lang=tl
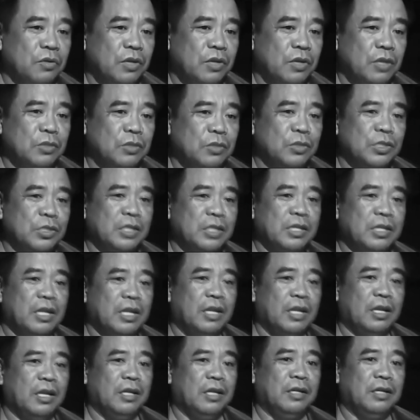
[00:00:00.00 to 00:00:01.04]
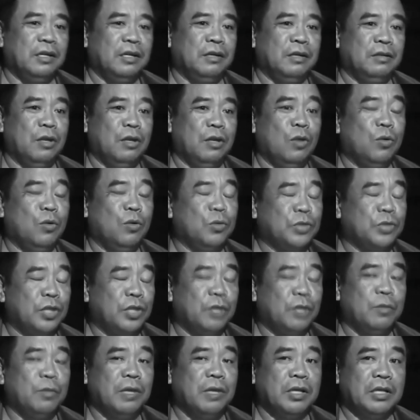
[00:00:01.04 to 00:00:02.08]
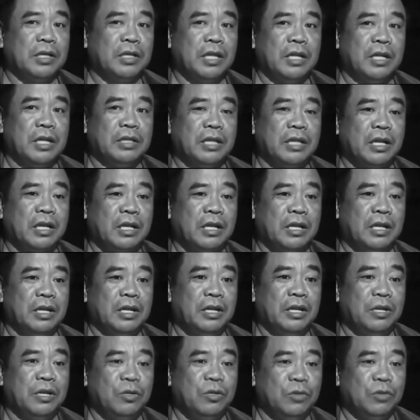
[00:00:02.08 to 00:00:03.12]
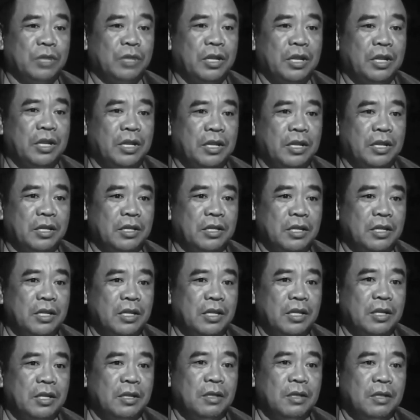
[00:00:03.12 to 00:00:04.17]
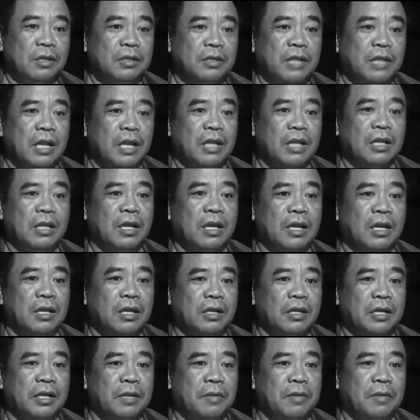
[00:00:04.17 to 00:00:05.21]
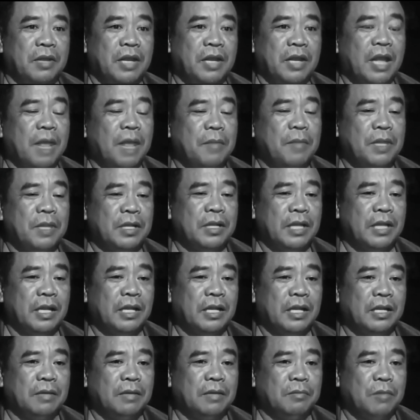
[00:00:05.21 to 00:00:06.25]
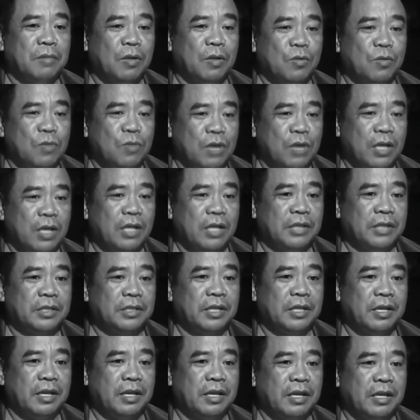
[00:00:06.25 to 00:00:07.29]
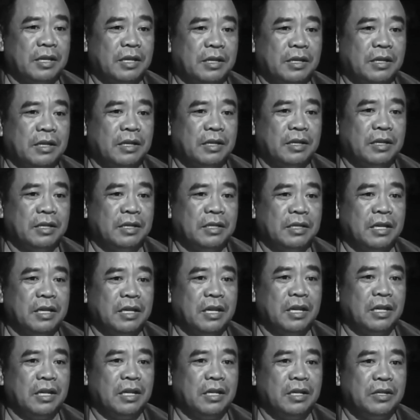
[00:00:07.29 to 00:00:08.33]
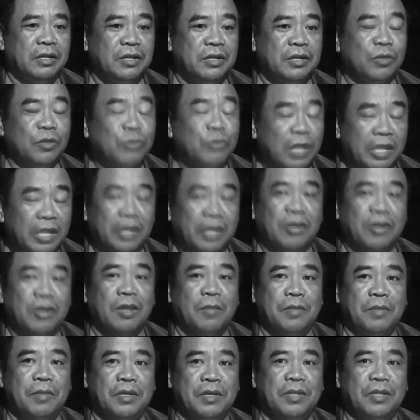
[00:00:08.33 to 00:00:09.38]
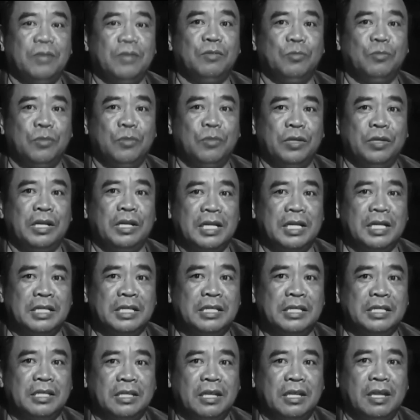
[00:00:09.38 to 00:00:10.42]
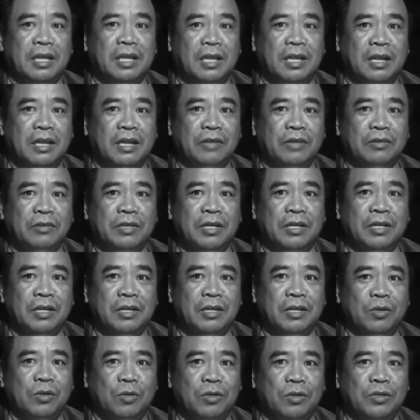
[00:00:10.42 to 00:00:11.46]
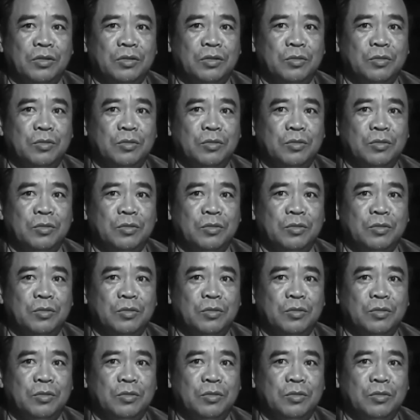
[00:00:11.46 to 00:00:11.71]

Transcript: Yung reaction siya talagang nalungkot sila na makita nila talaga na ah, yun ay eh, talagang inamin talaga ng magulang at sa ng anak niya. Yun talaga yung gamit, yung necklace at saka ano ni